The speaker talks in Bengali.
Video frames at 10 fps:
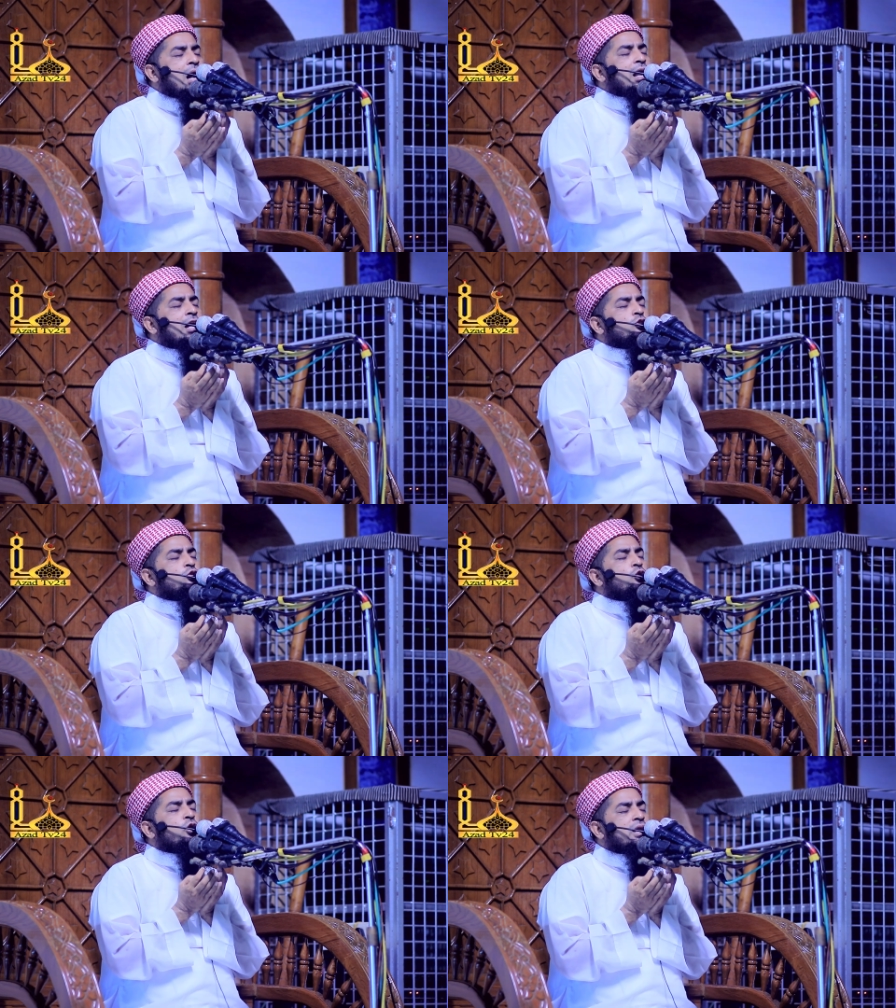আল্লাহ
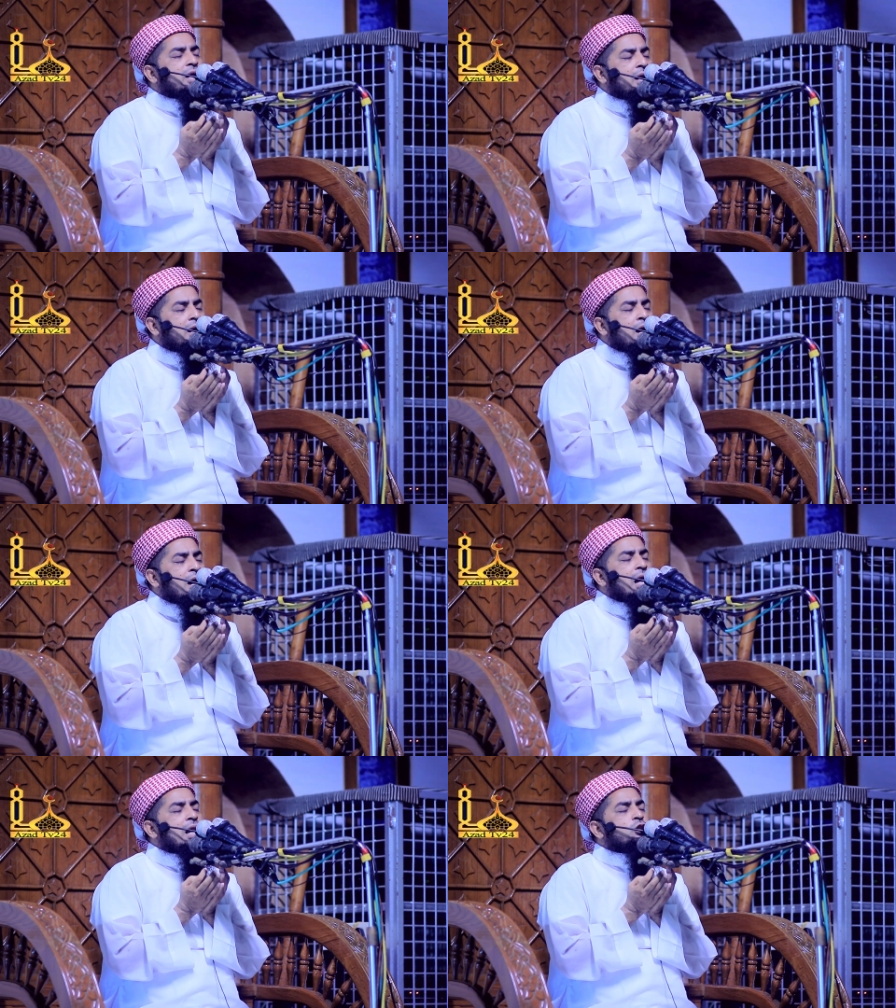সুস্থ করে দেন
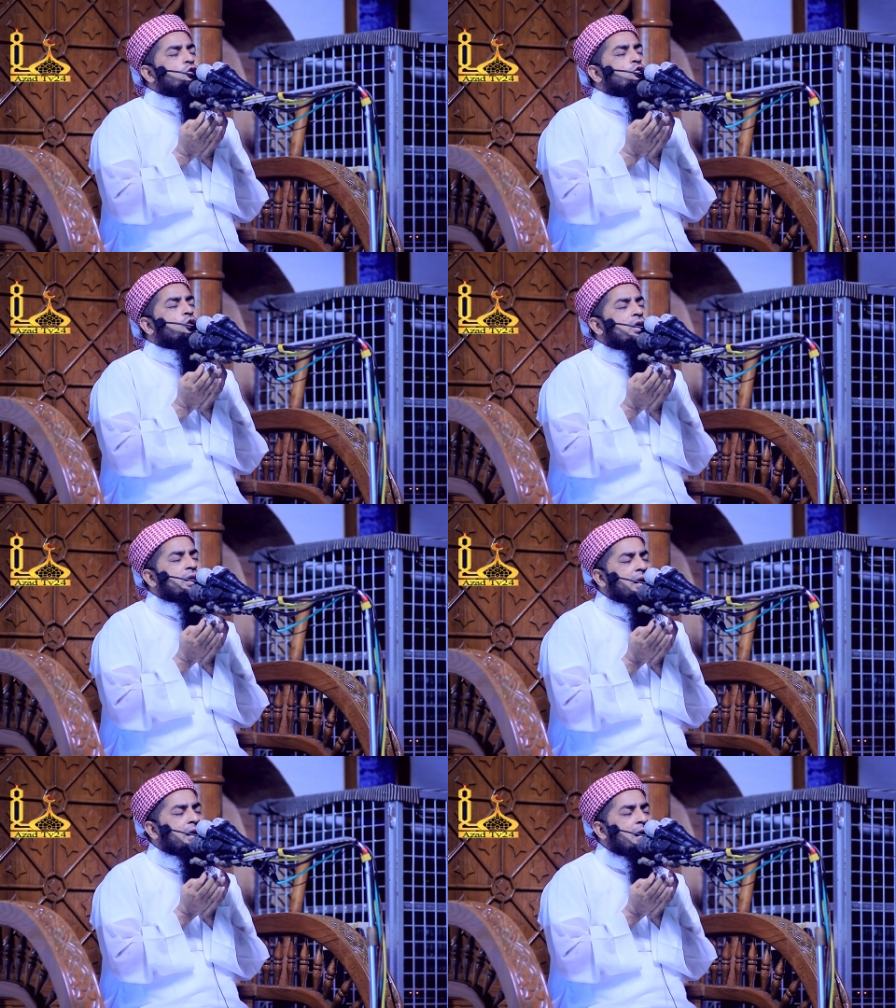আল্লাহ সুস্থ করে
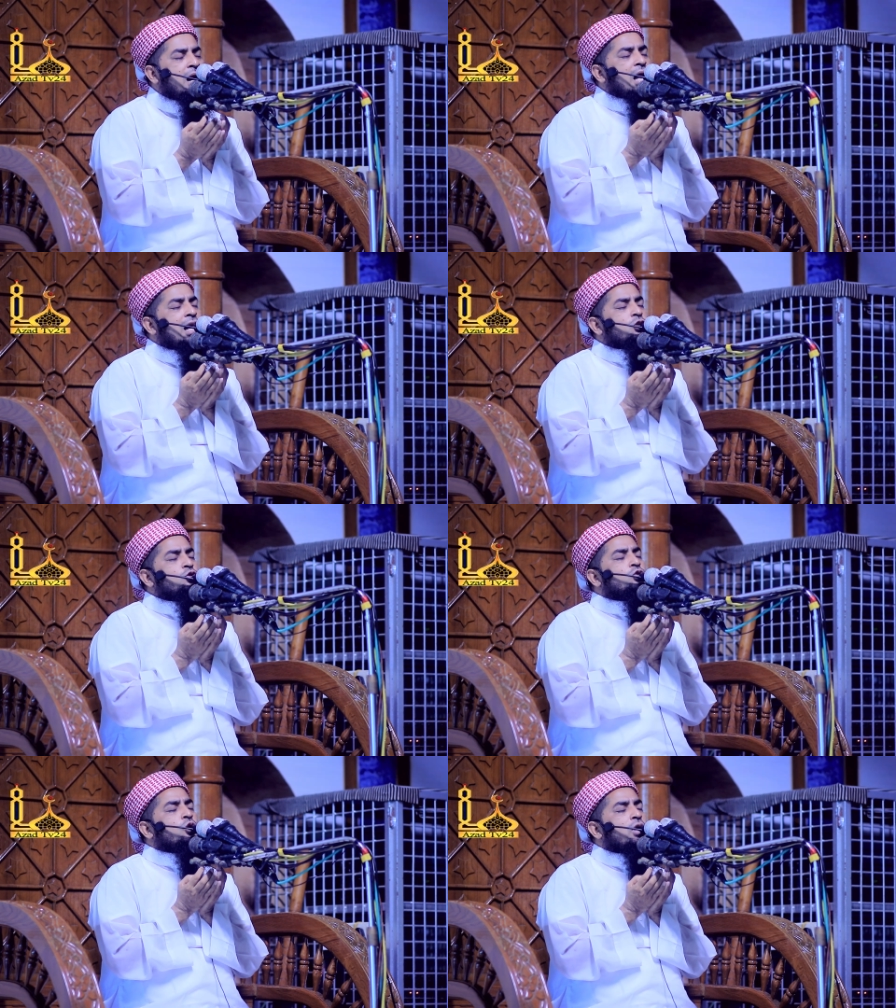দেন আল্লাহ
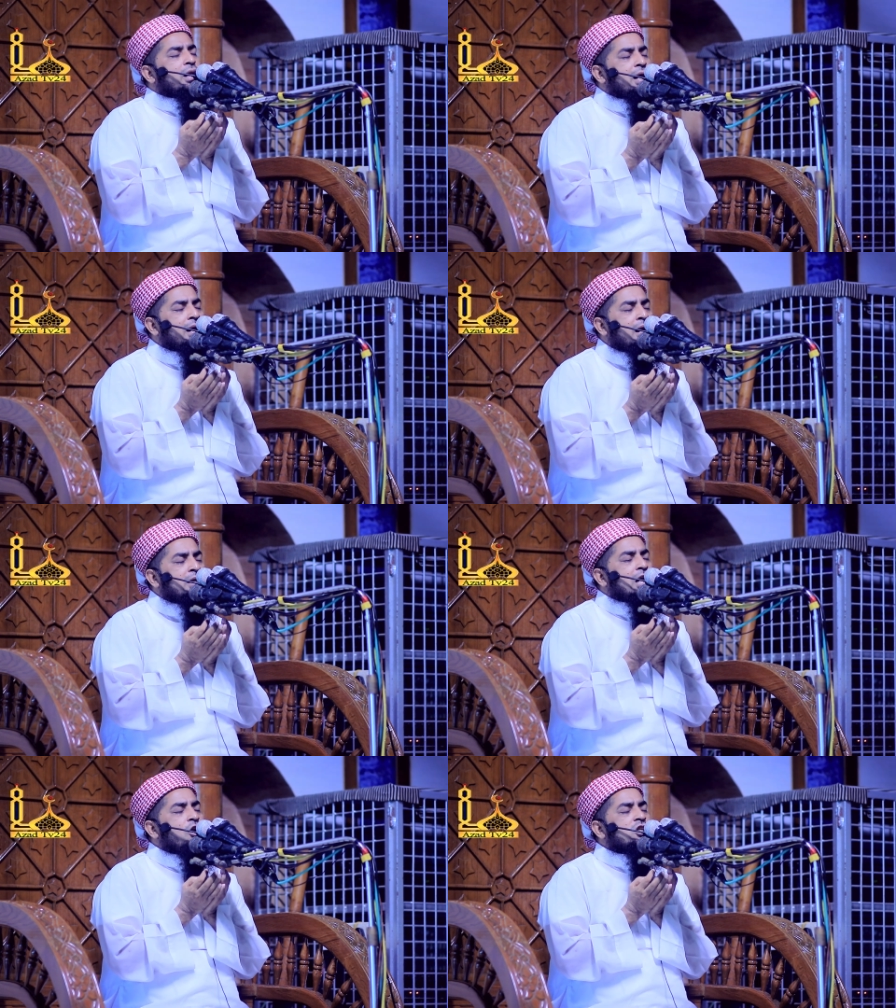সুস্থ করে দেন
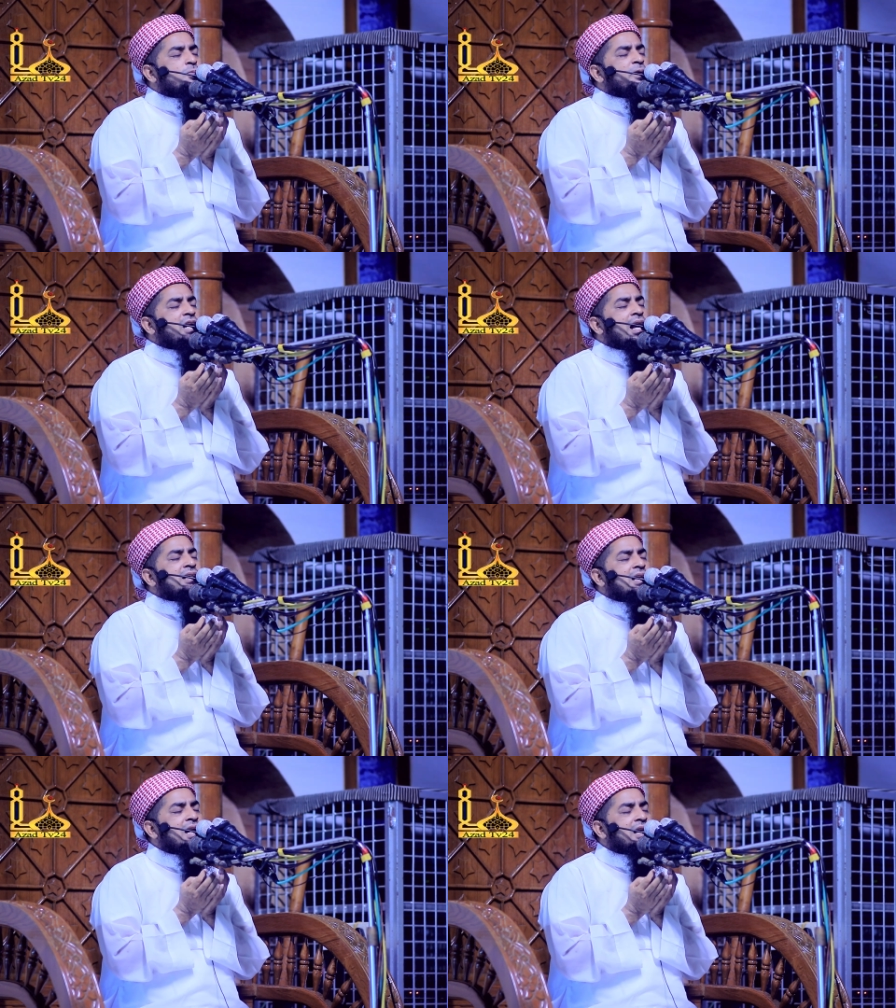যারা হসপিটালে
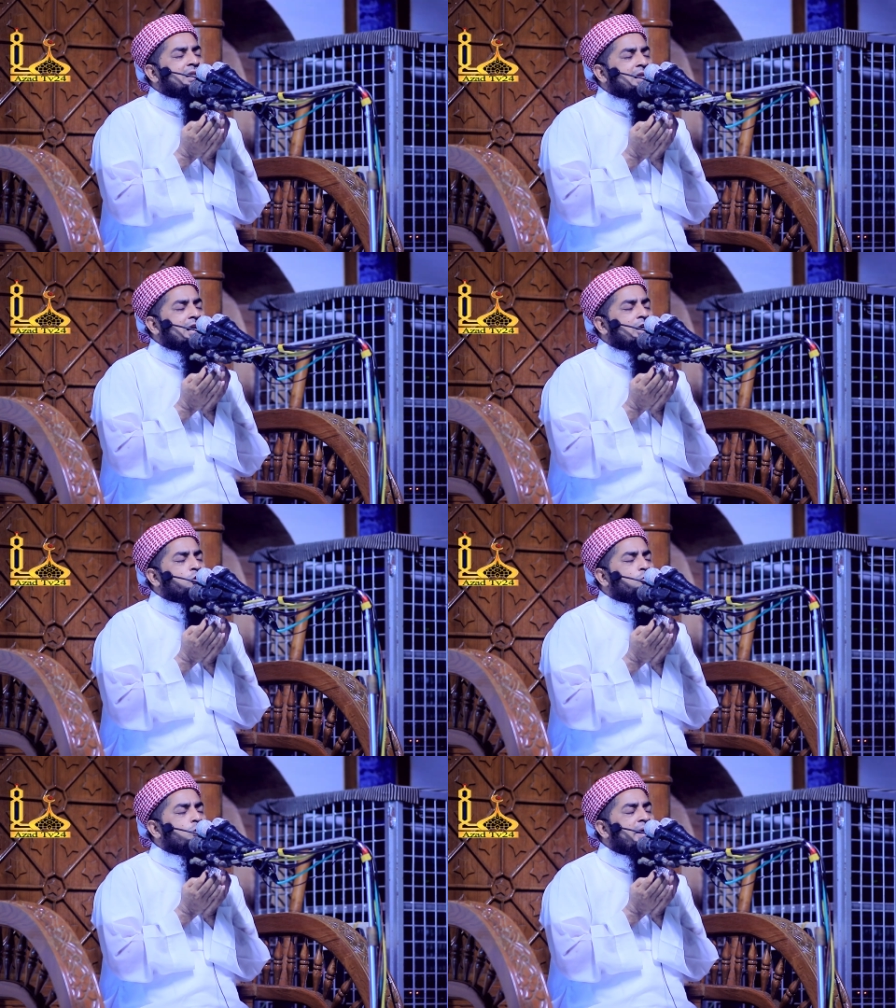আসলে আল্লাহ তাদেরকে
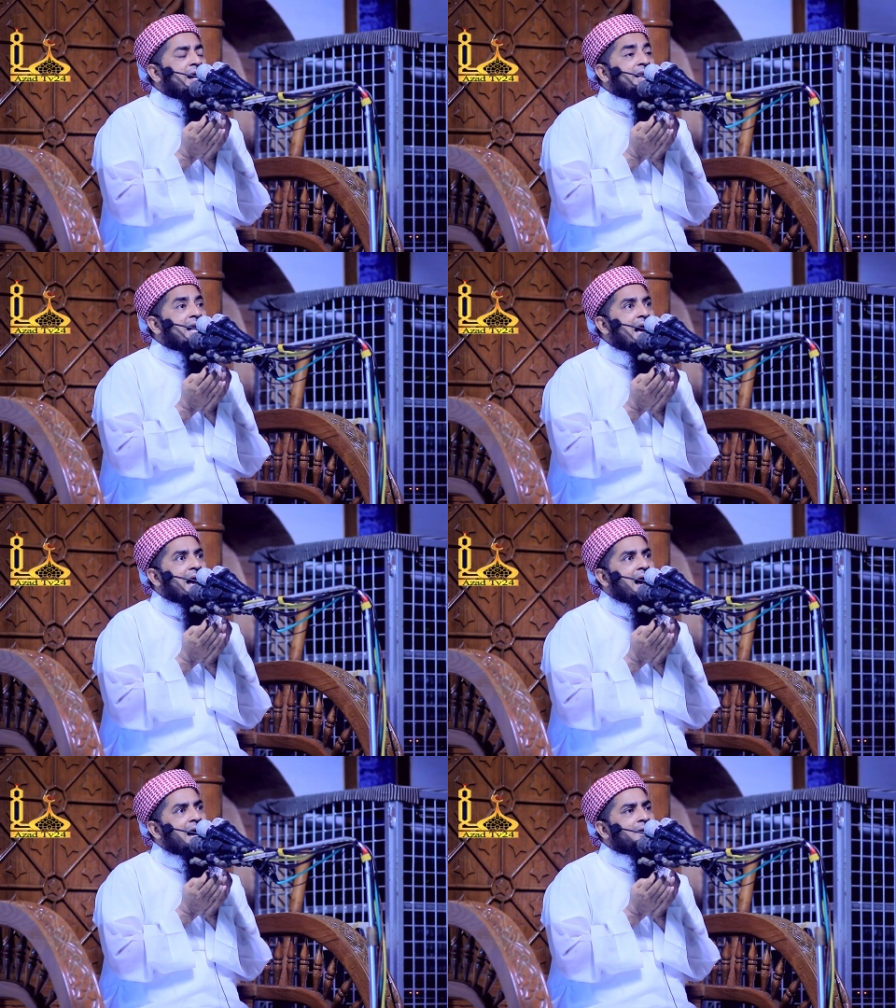সুস্থ বানায়
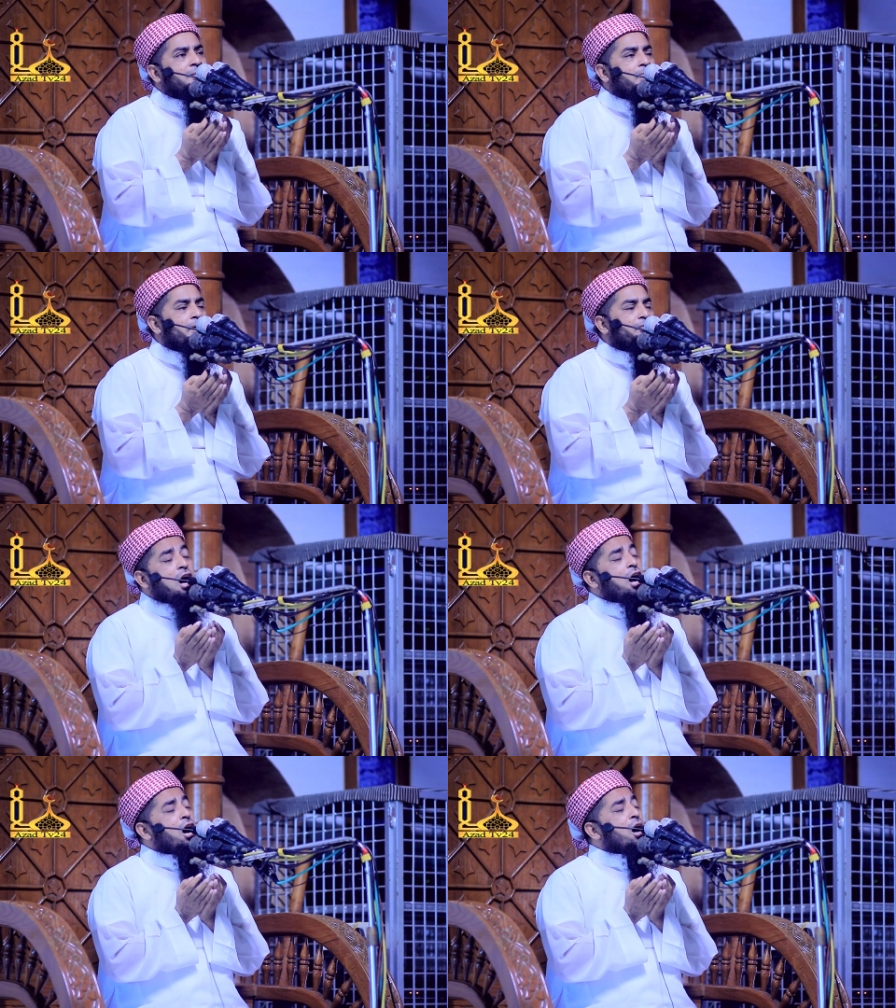দেন
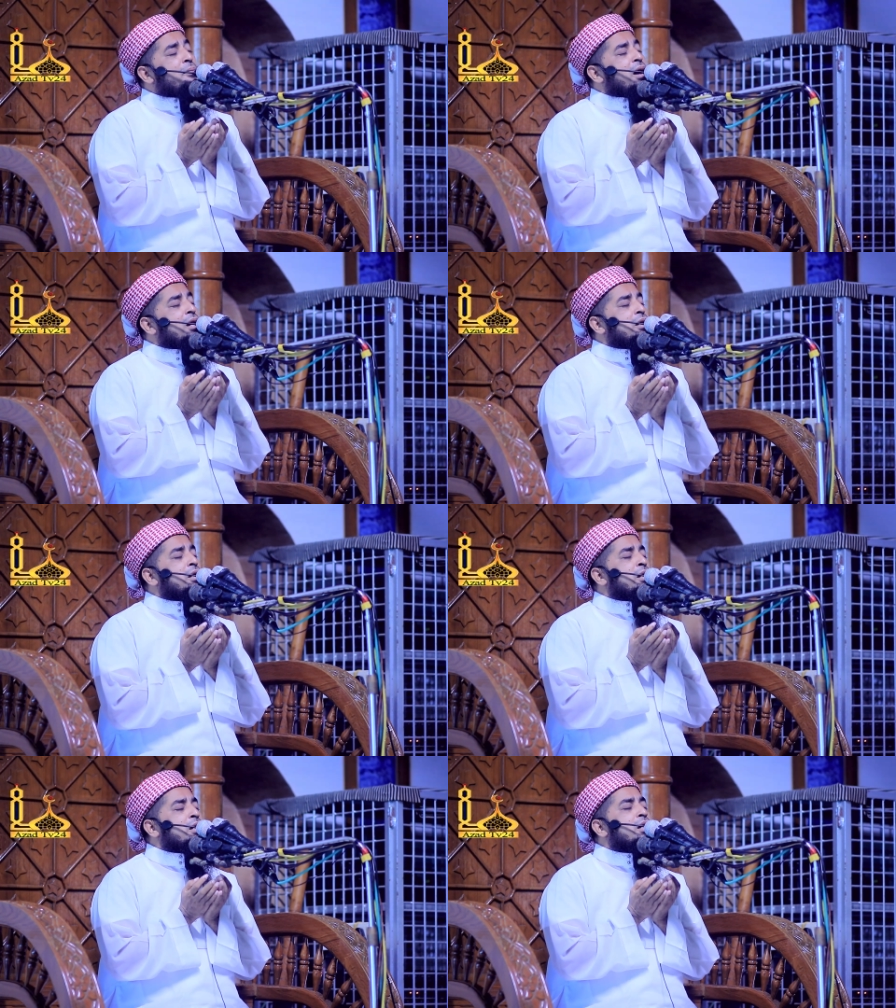
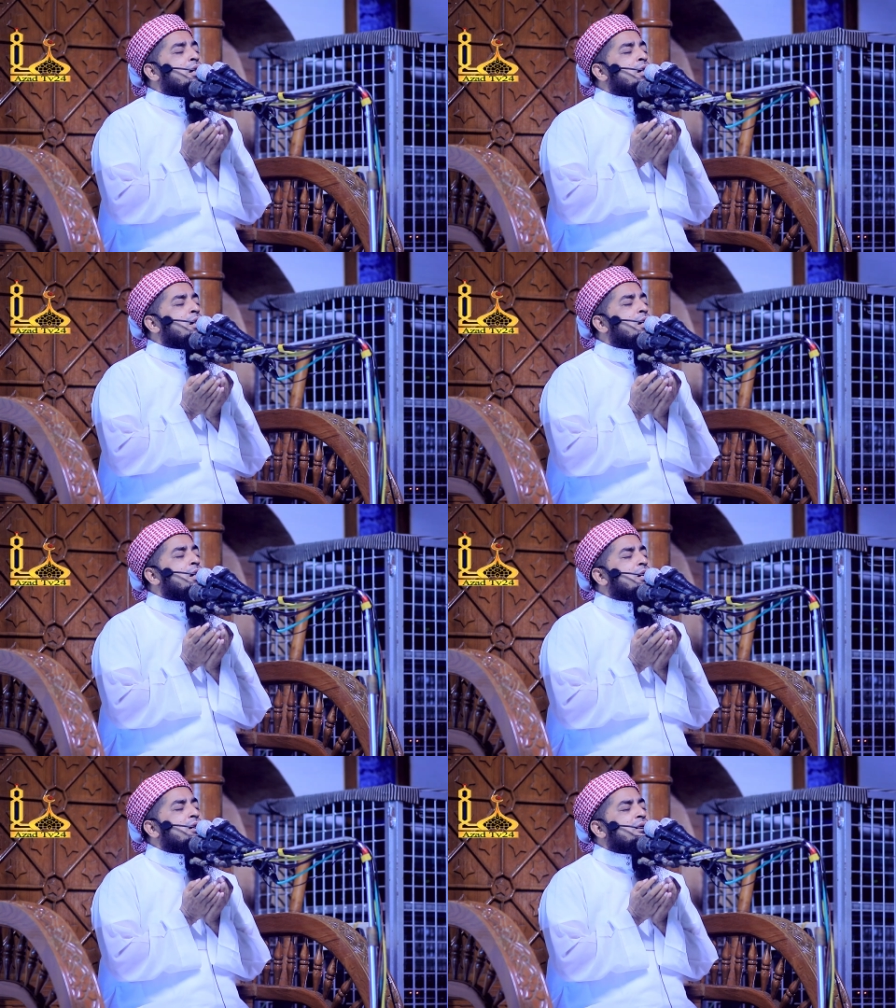মালিক